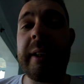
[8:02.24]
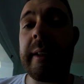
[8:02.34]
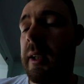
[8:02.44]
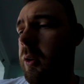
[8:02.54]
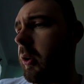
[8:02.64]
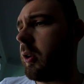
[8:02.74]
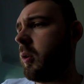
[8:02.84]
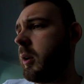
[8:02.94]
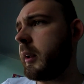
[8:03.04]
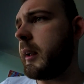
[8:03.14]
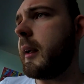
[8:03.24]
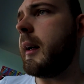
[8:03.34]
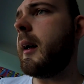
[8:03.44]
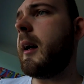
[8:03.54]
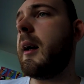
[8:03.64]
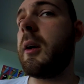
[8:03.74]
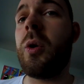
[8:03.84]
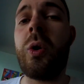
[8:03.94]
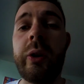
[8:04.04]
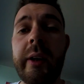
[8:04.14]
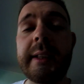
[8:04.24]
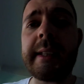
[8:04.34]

один такой, но он для кухонных